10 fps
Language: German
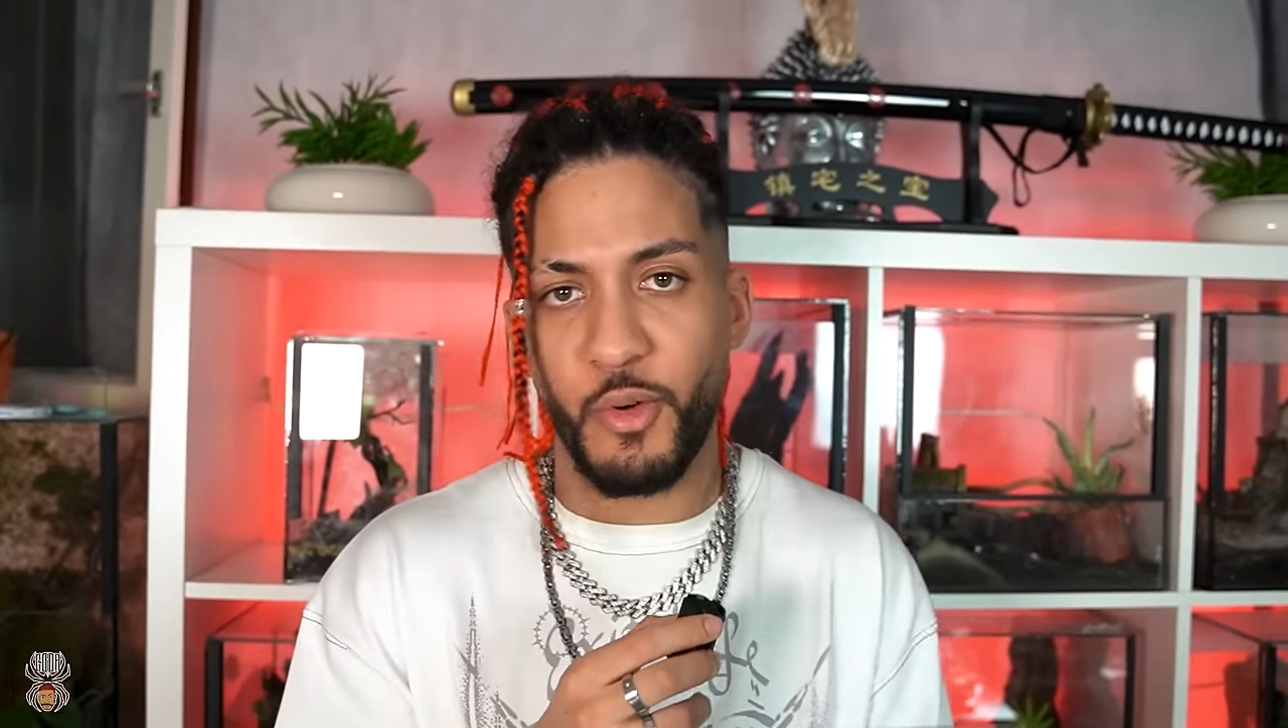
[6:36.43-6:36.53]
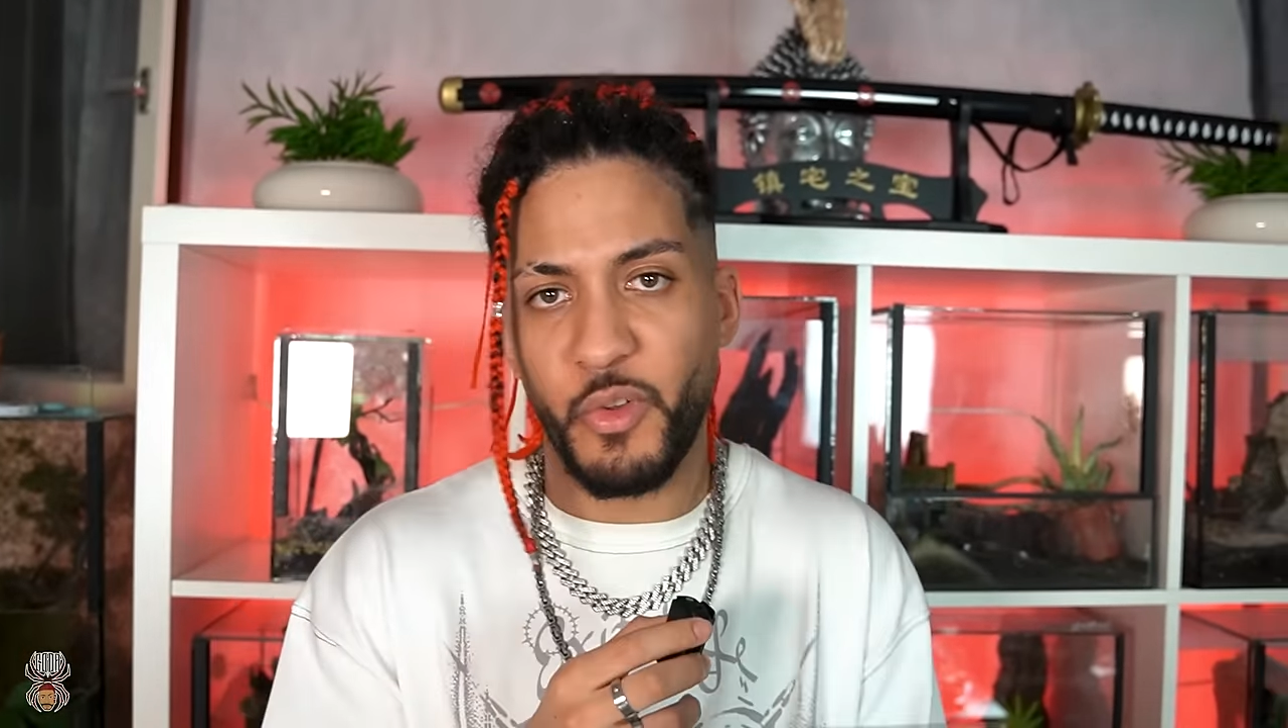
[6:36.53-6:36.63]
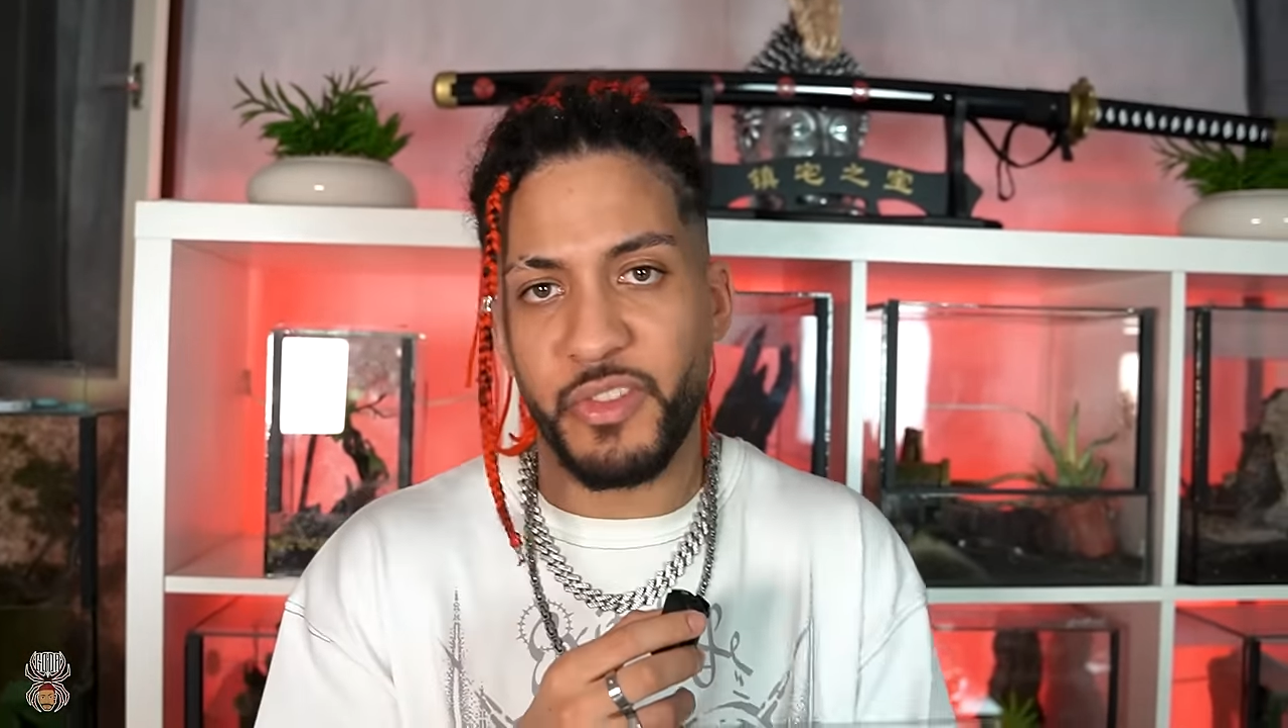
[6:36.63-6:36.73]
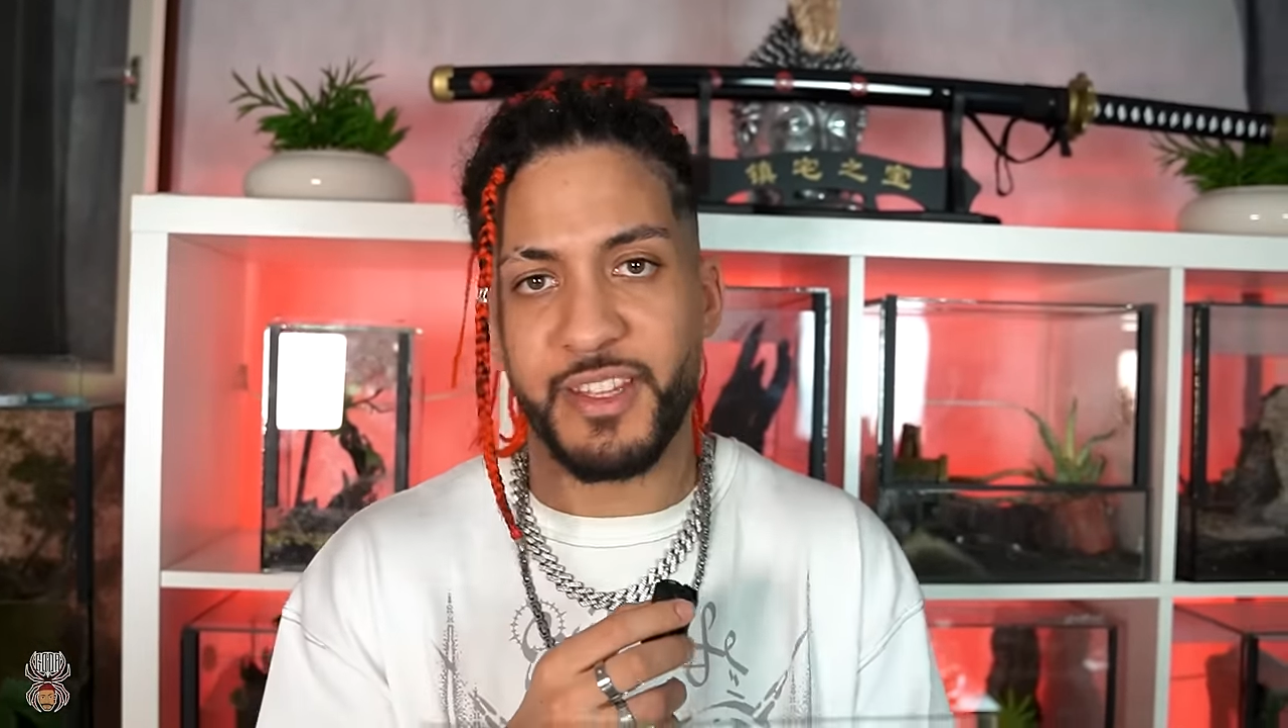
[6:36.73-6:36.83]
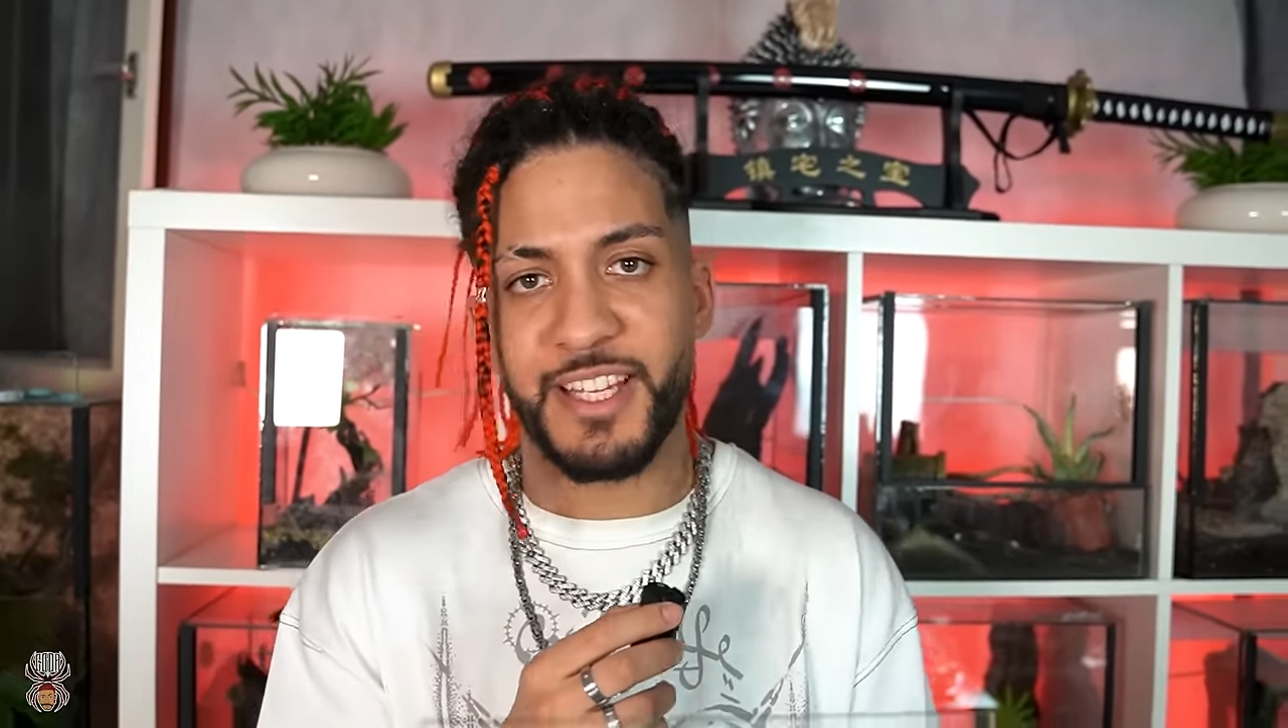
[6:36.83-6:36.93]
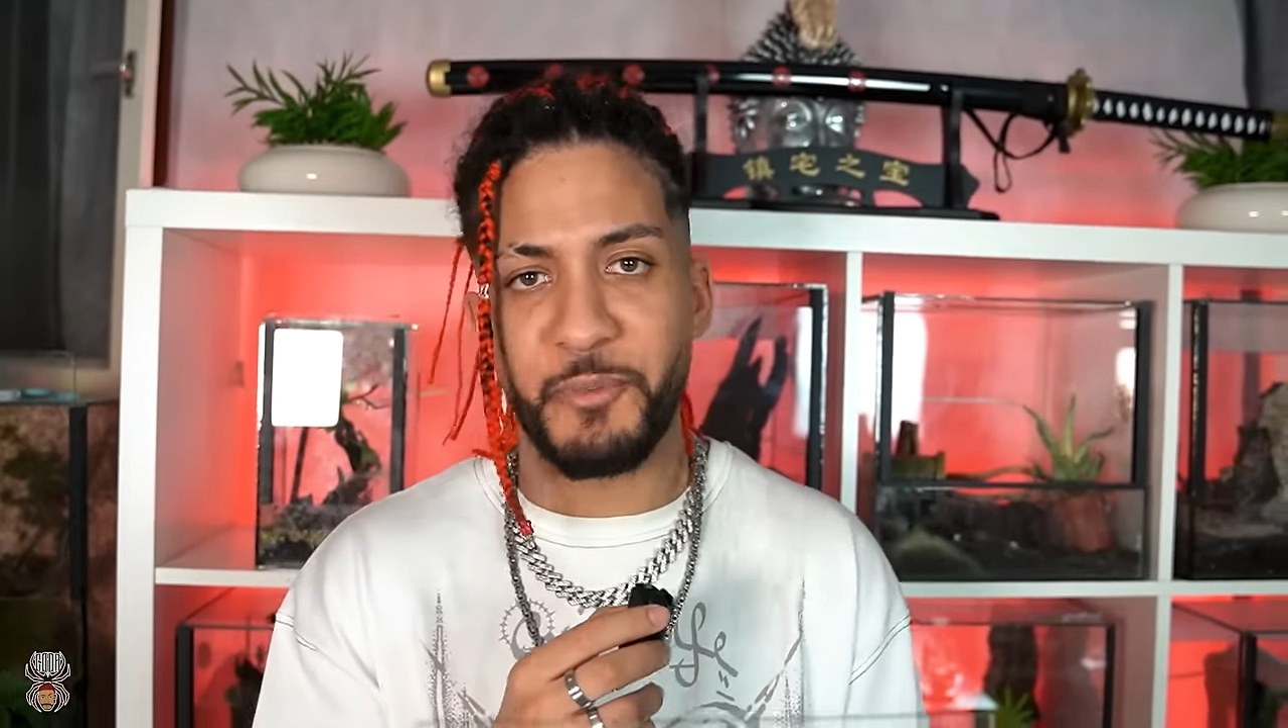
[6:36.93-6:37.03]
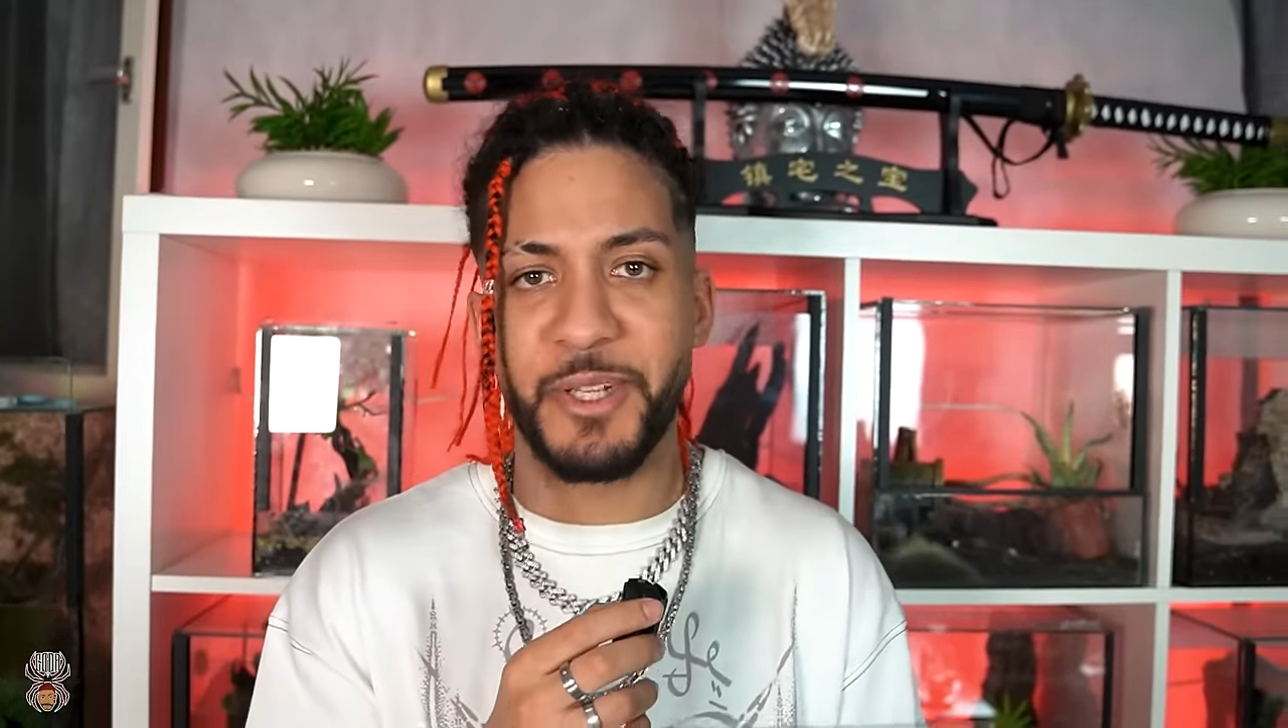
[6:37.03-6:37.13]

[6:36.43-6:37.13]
und ich habe